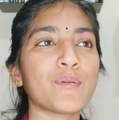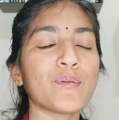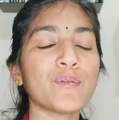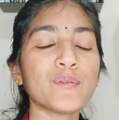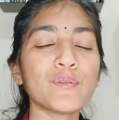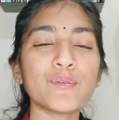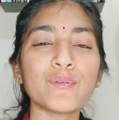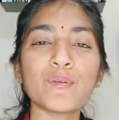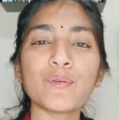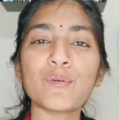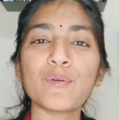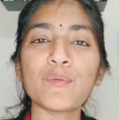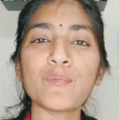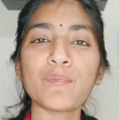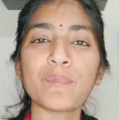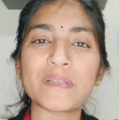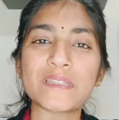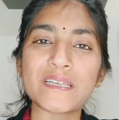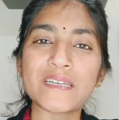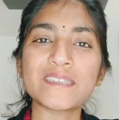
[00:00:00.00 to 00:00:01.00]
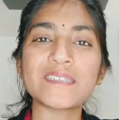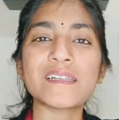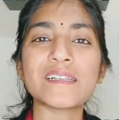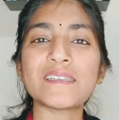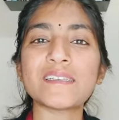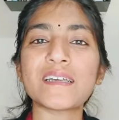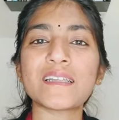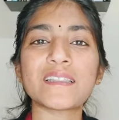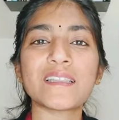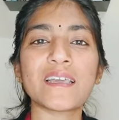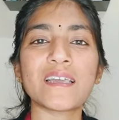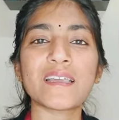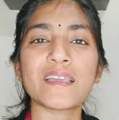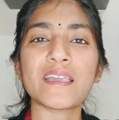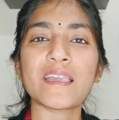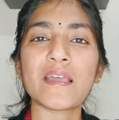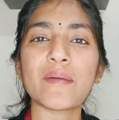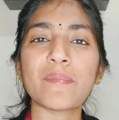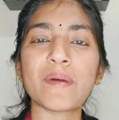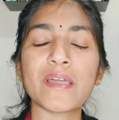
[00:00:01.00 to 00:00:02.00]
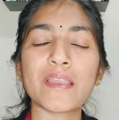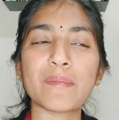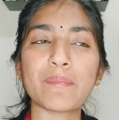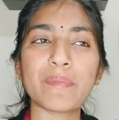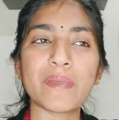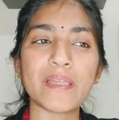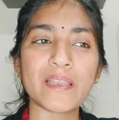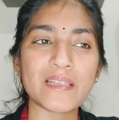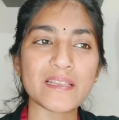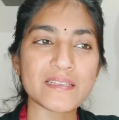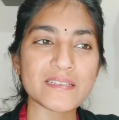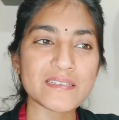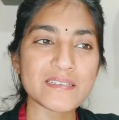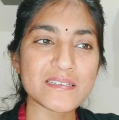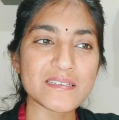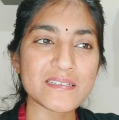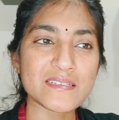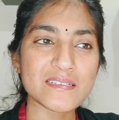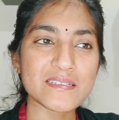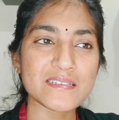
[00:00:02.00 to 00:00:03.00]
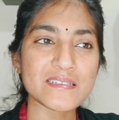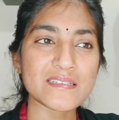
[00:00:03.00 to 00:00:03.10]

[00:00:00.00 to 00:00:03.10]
उनको पता चल जाता है कि हमारे पेरेंट्स